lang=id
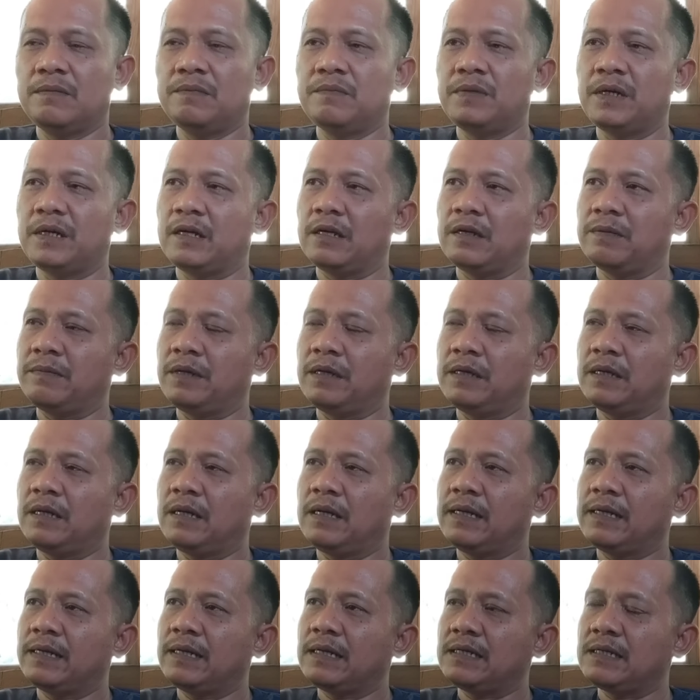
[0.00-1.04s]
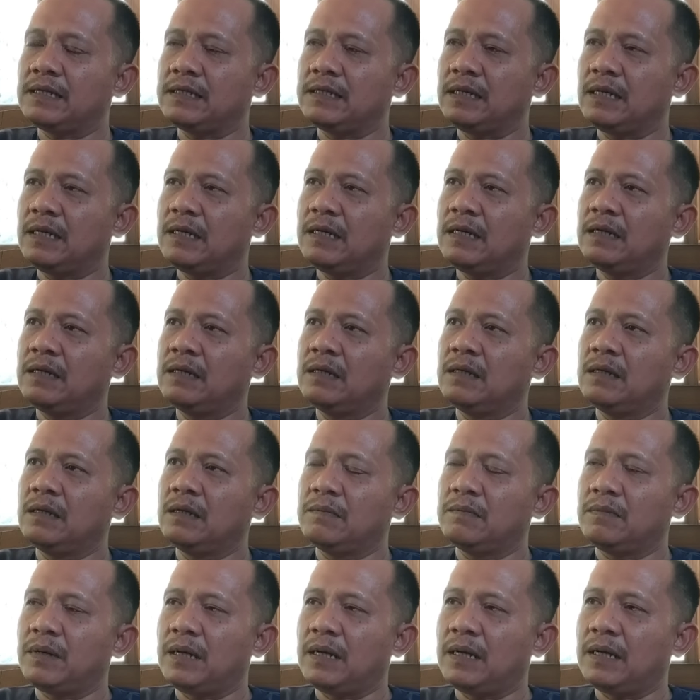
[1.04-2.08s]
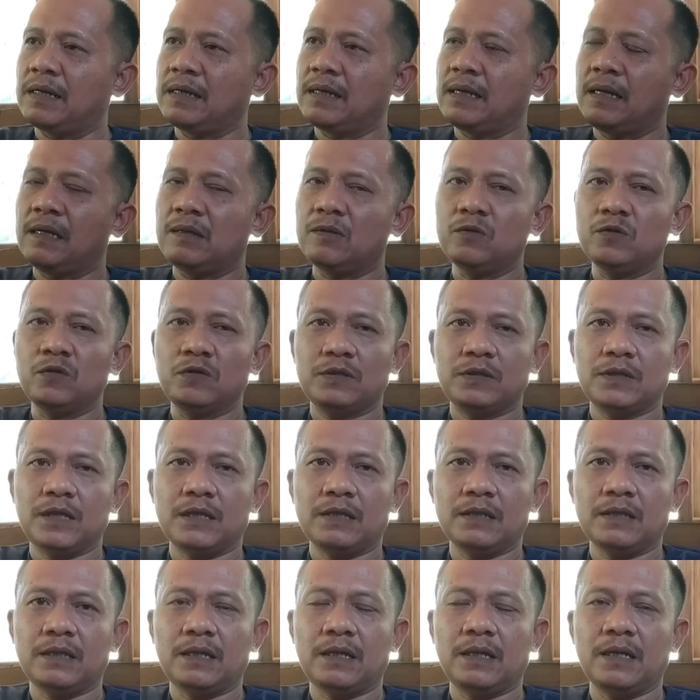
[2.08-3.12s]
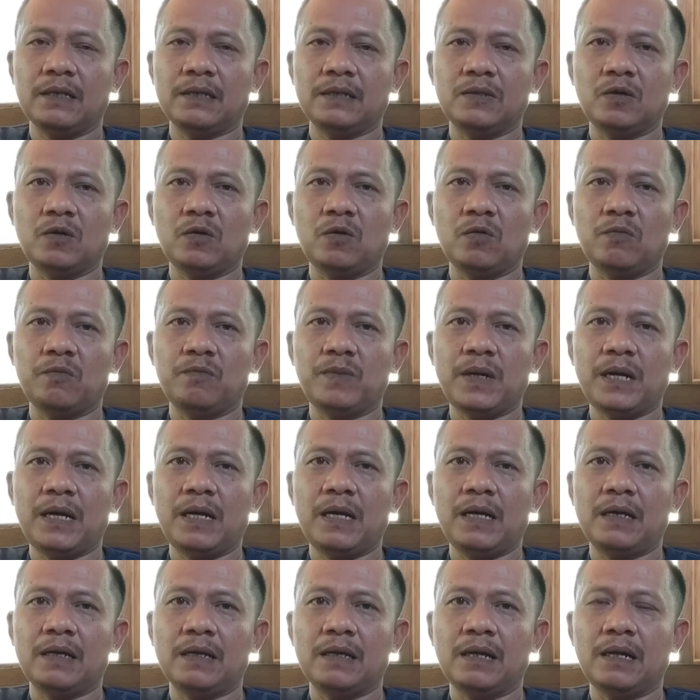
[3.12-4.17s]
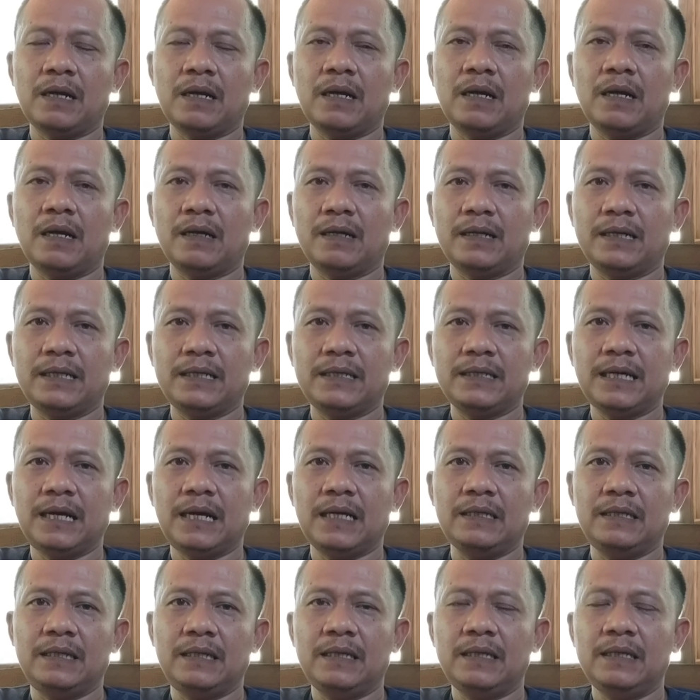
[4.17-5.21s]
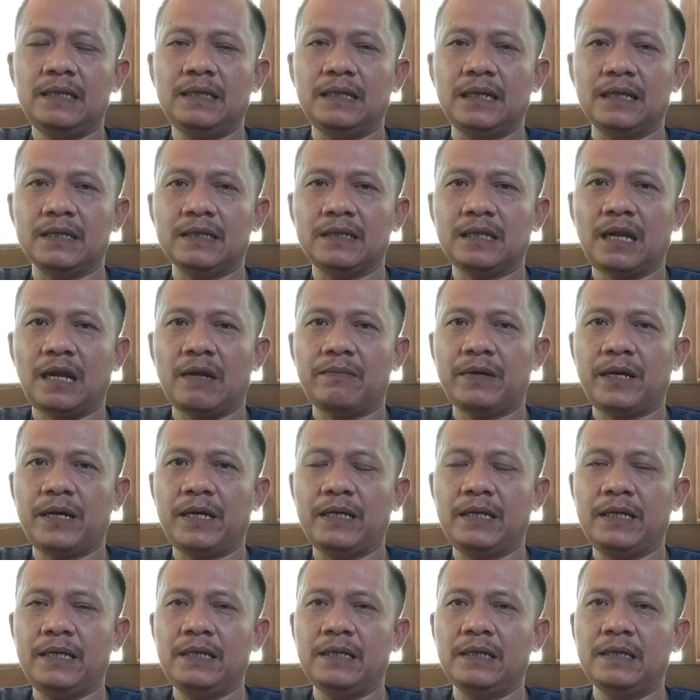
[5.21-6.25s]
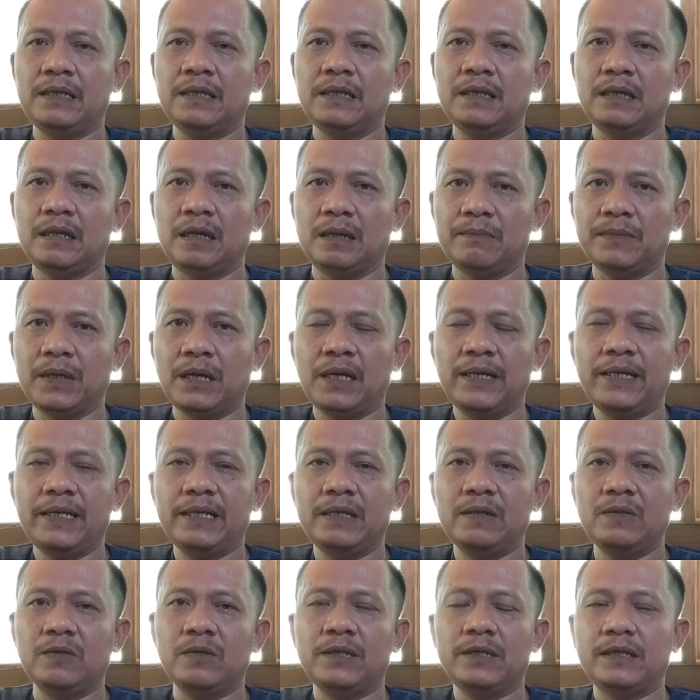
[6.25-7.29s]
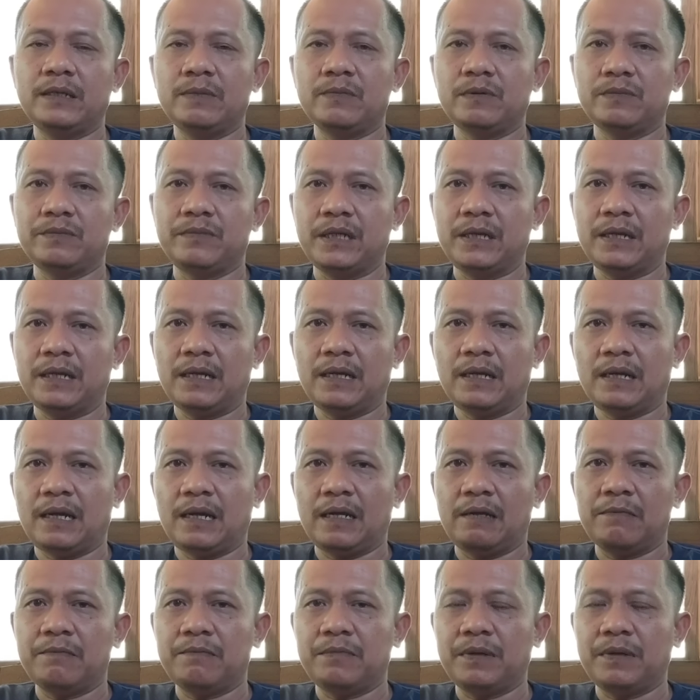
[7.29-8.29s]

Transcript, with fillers: Bagaimana reaksinya para ustadz atau para kiai yang selama ini melindungi dan membela klan